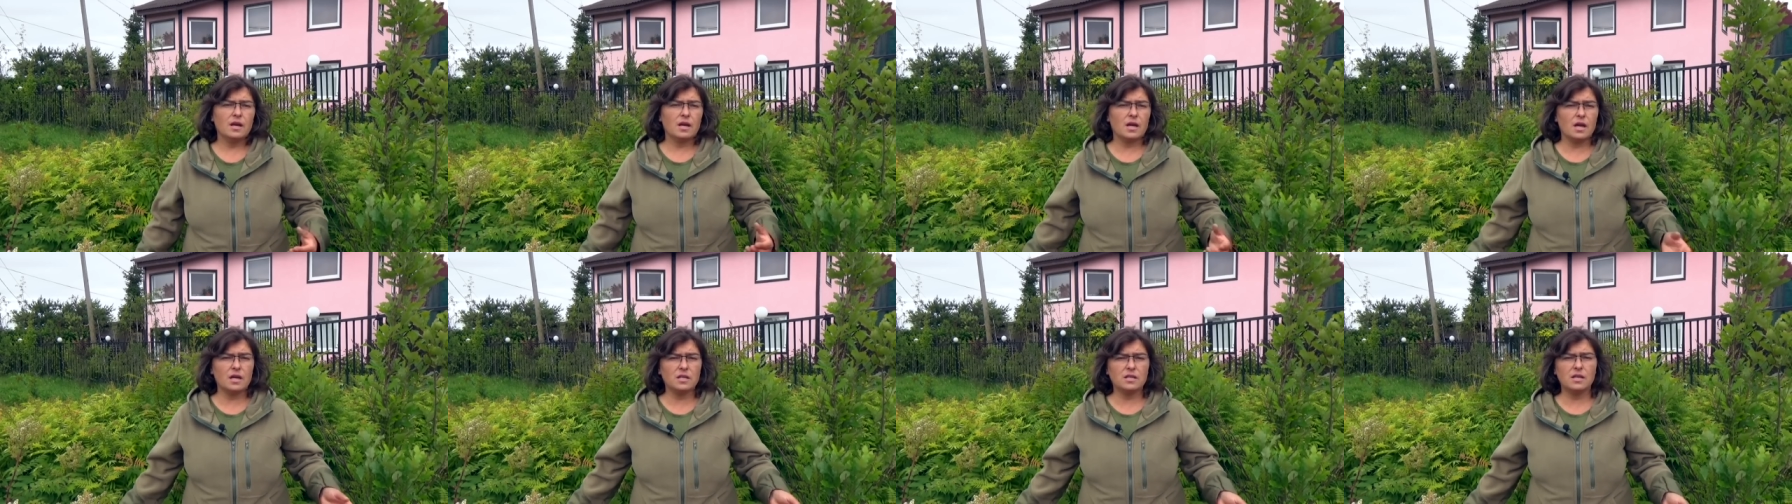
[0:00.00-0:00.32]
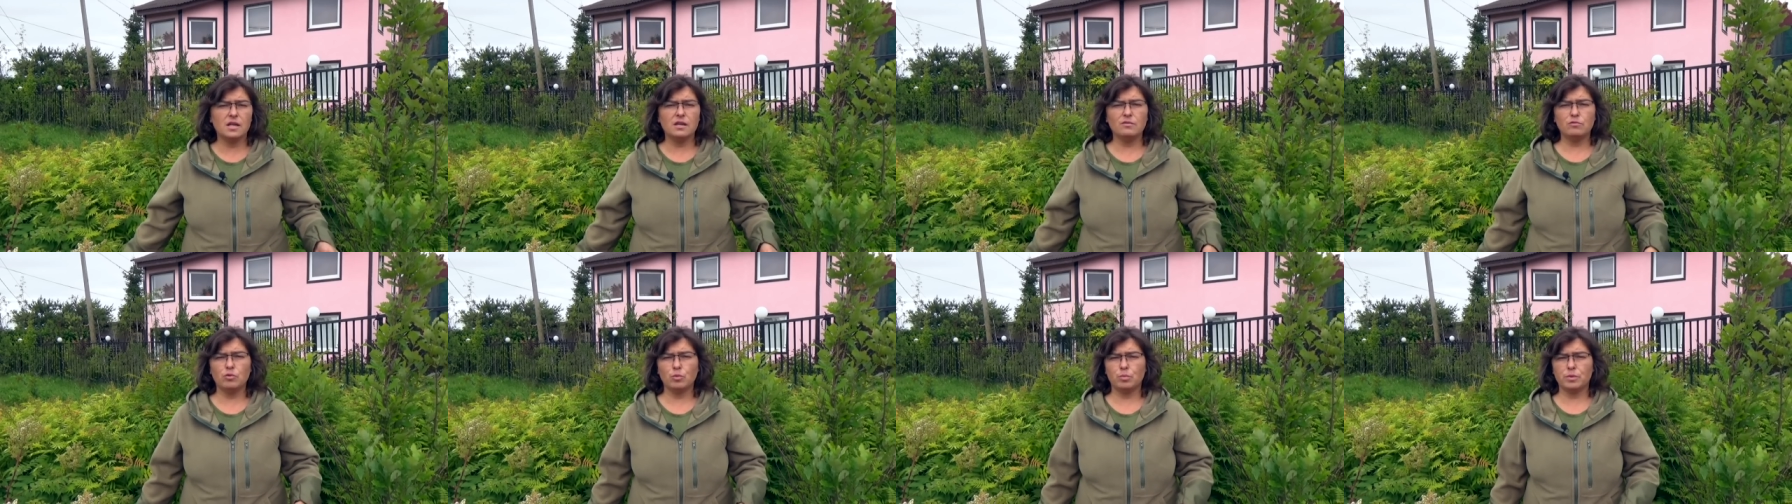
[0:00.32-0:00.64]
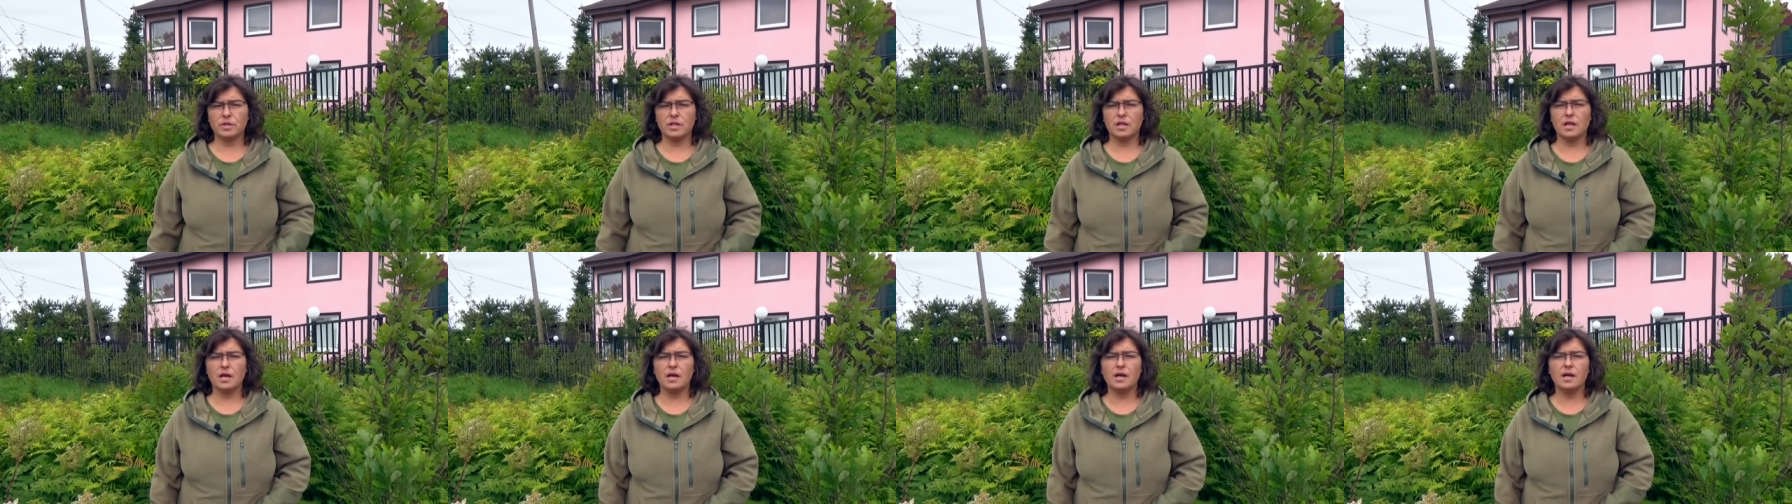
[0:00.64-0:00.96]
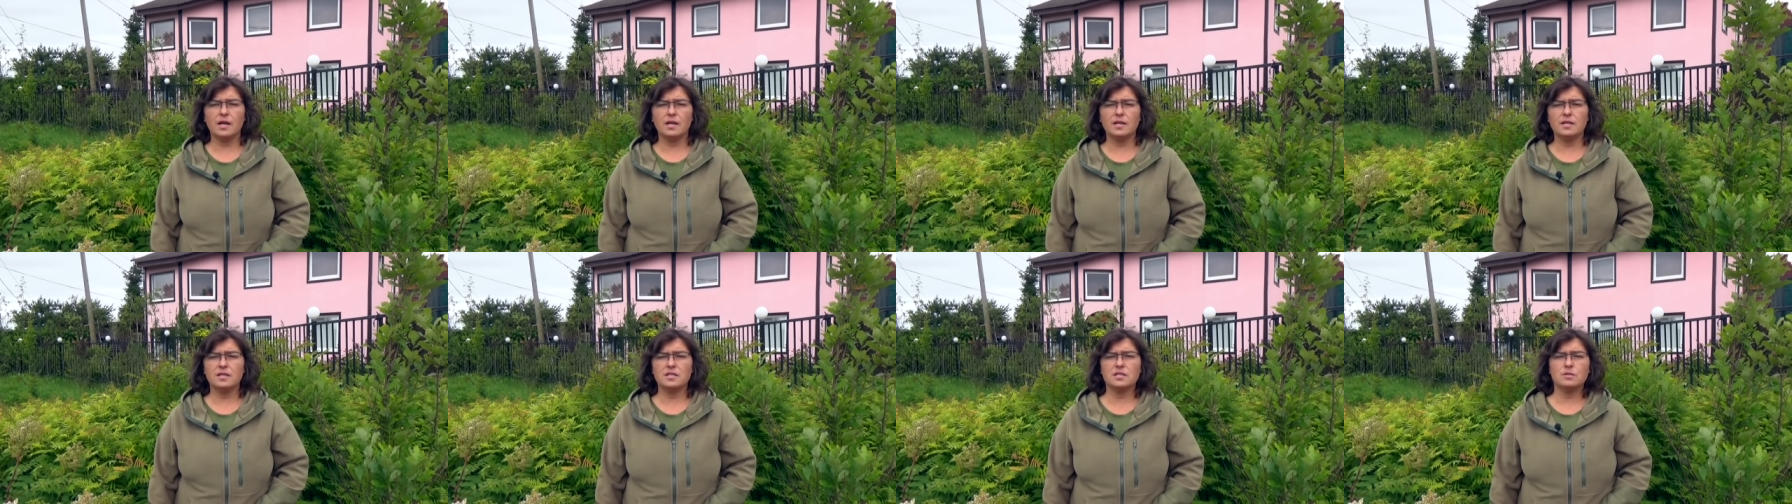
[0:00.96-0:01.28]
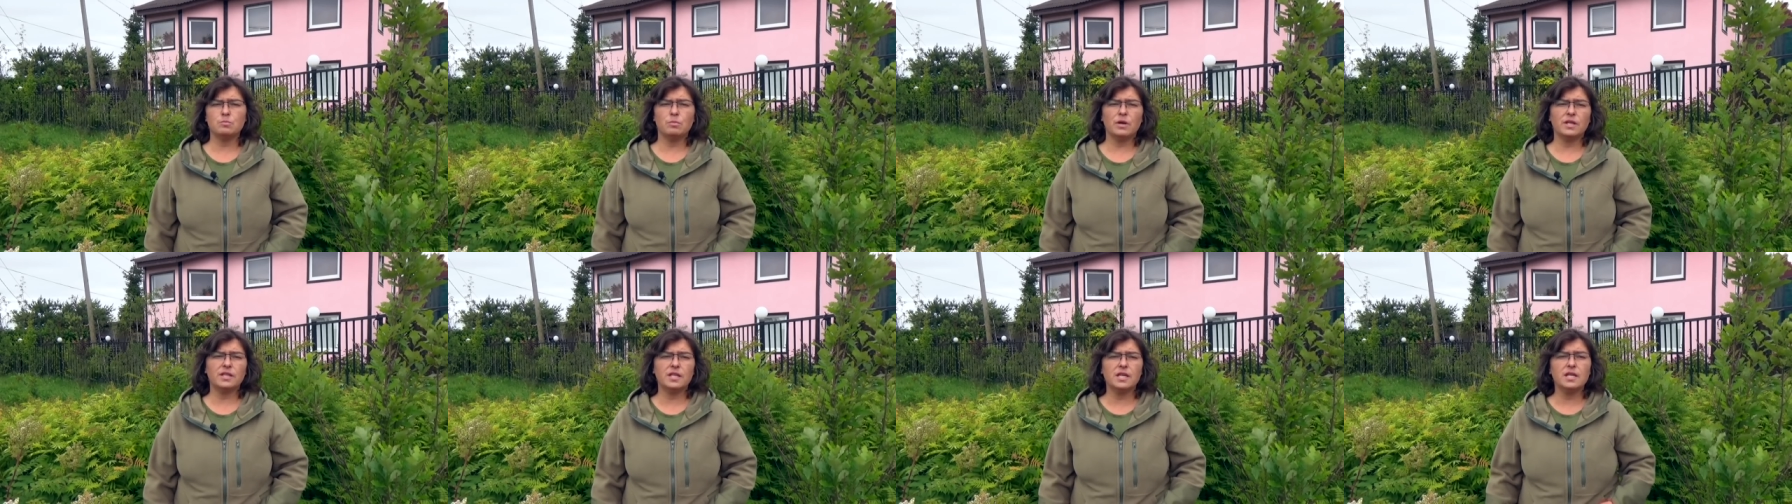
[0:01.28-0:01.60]
когда его предлагали
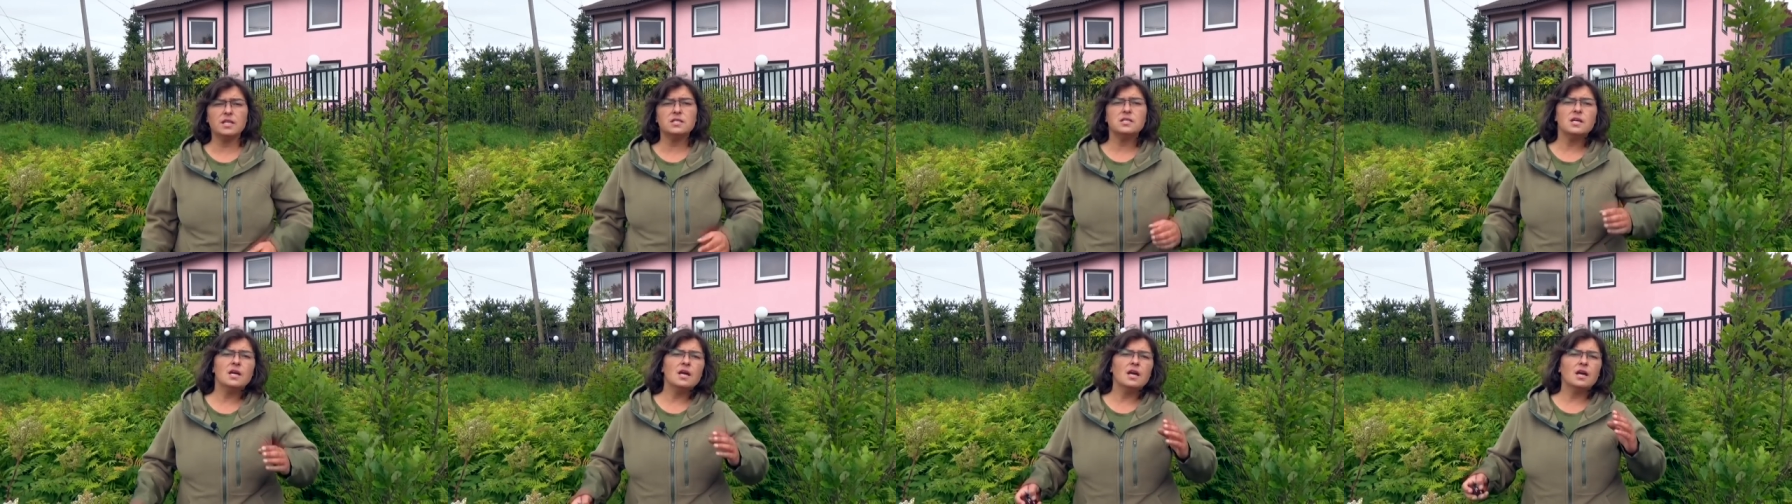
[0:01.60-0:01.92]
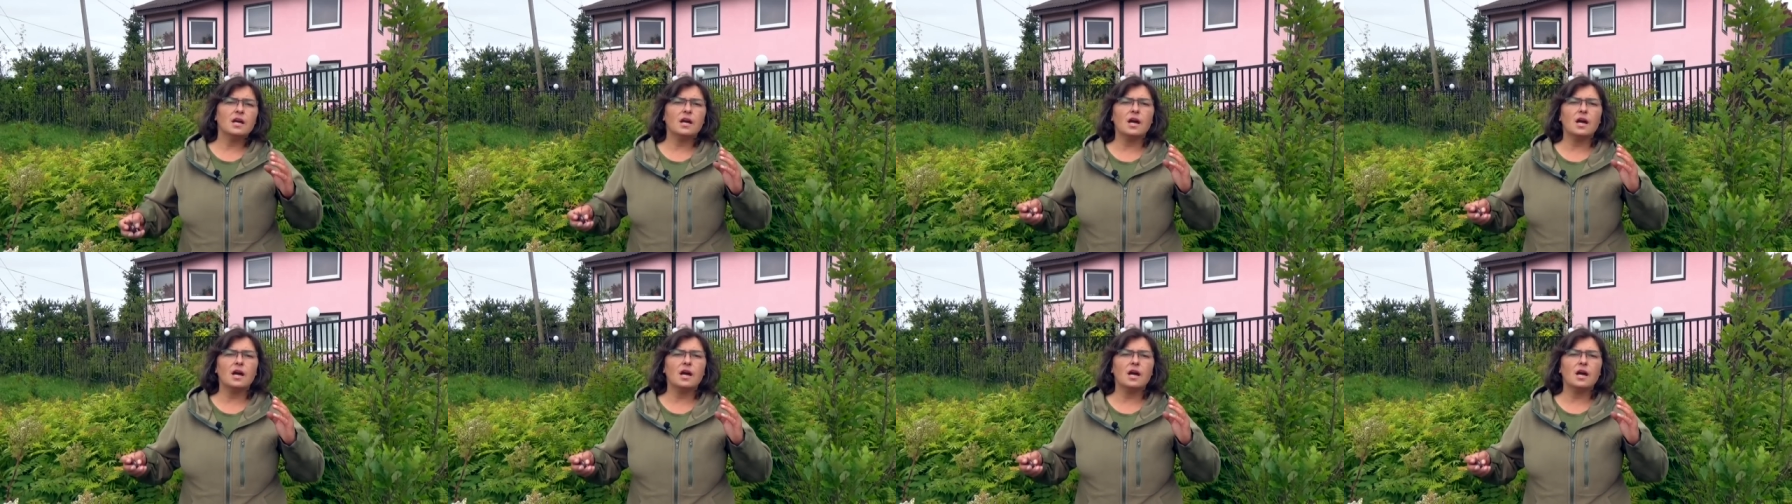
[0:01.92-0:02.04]
рассмотреть